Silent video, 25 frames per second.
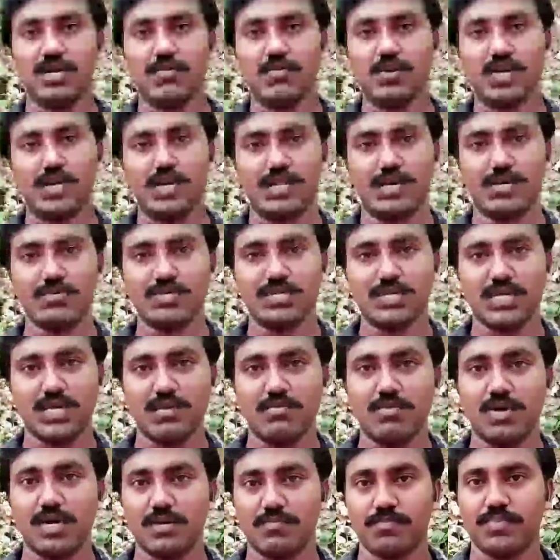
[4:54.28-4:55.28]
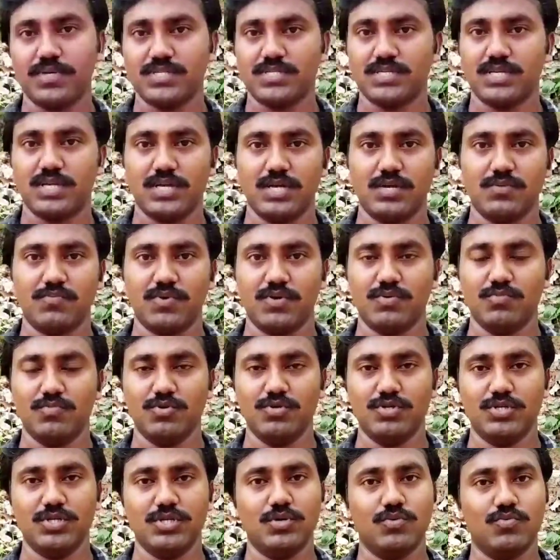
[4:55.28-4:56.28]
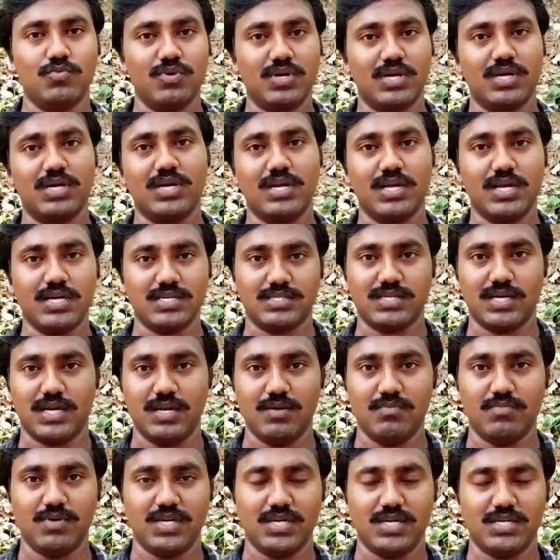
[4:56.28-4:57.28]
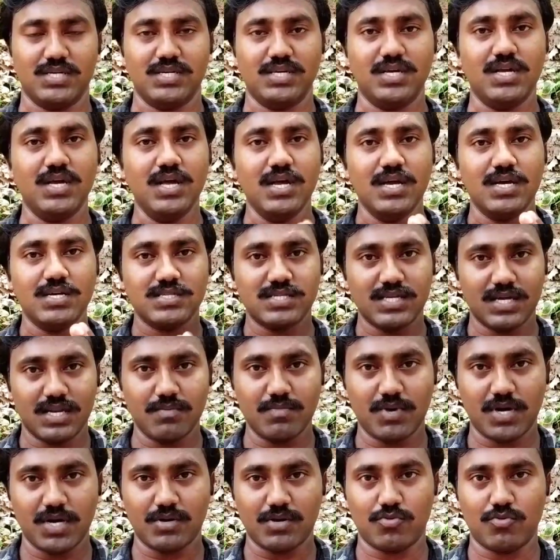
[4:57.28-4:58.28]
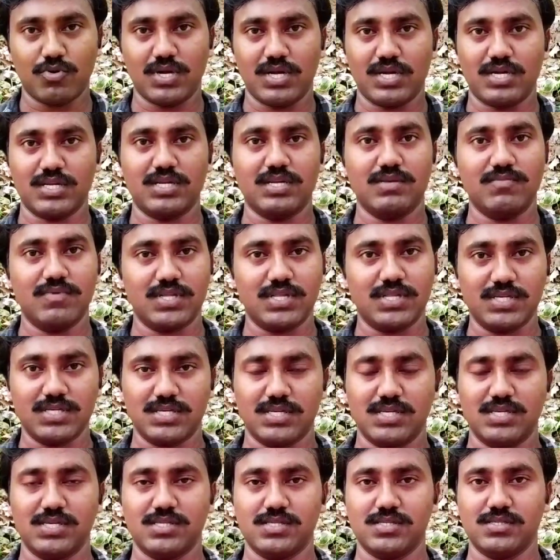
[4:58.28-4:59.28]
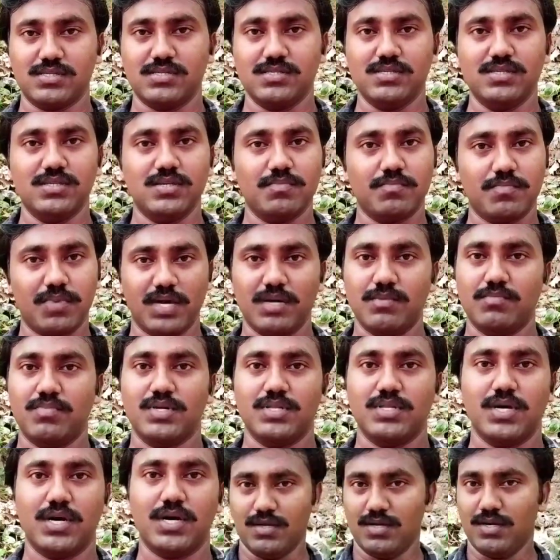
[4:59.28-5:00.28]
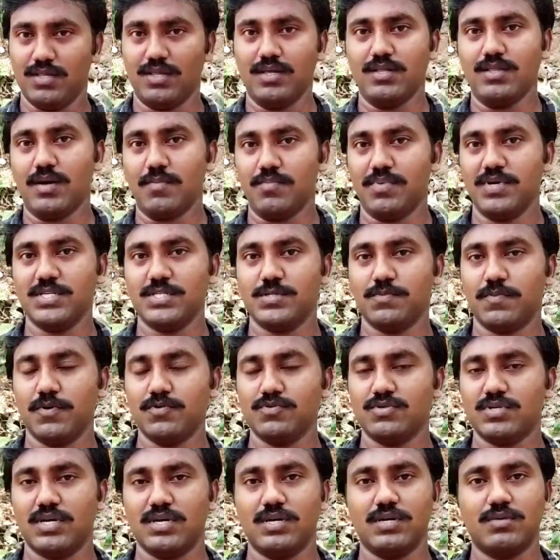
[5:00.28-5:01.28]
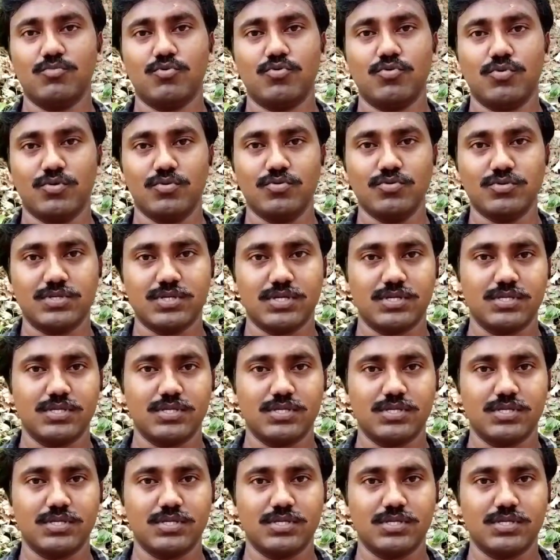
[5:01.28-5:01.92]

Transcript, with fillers: நமக்கு ஏதாவது செரிமான பிரச்சனை ஏற்படும் போது உடனடியாக செயல்பட்டு செரிமான கோளாறை நிவர்த்தி செய்கிறதுக்கு பயன்படுதான் என்னதான் இந்த அப்பெண்டிக்ஸ் பவுச்சால் நமக்கு ஒரு யூஸ்